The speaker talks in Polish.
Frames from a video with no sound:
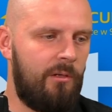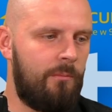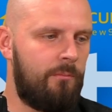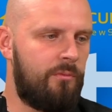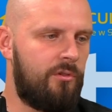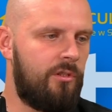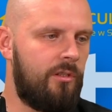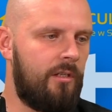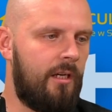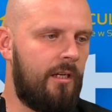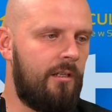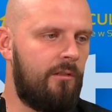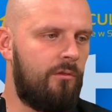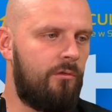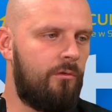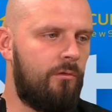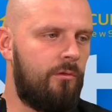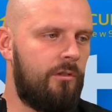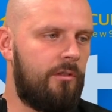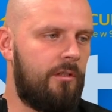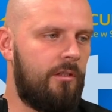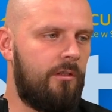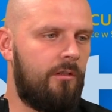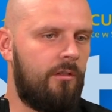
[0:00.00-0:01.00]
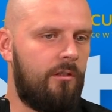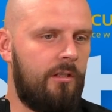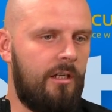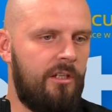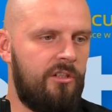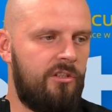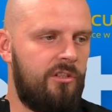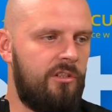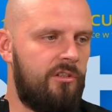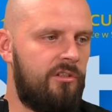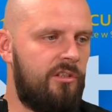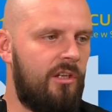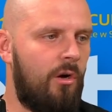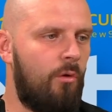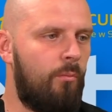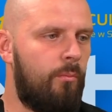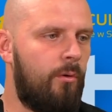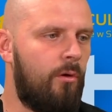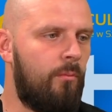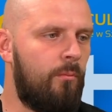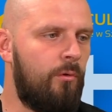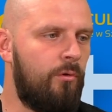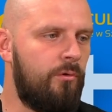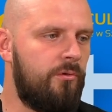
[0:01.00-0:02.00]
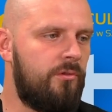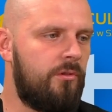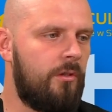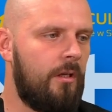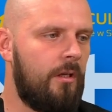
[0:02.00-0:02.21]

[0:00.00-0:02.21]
przy ręku i tylko każdy chciał pomóc,